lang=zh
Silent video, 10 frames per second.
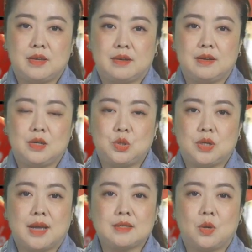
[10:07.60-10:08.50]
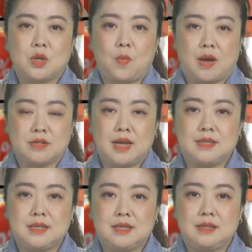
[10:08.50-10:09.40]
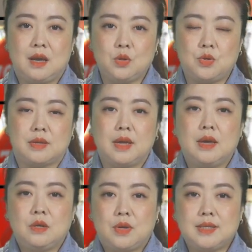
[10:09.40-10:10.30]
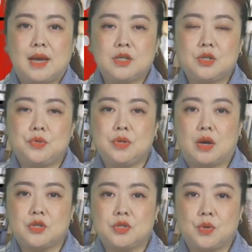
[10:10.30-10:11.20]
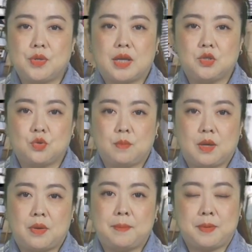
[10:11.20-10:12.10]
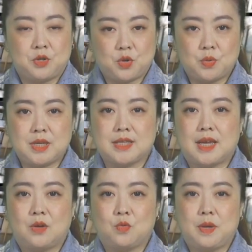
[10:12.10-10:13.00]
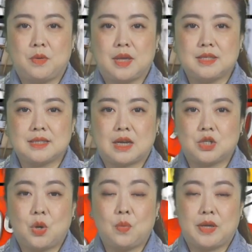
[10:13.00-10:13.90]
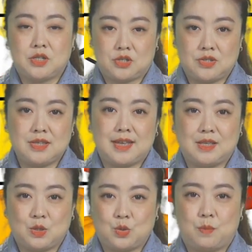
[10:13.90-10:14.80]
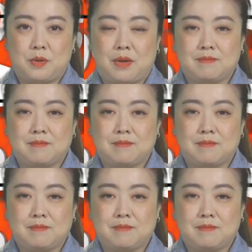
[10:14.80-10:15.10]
可以去 c o s t c o 的网站进行挑选。原价是需要十九点九九美元，本周降价了五美元，降价之后为十四点九九美元。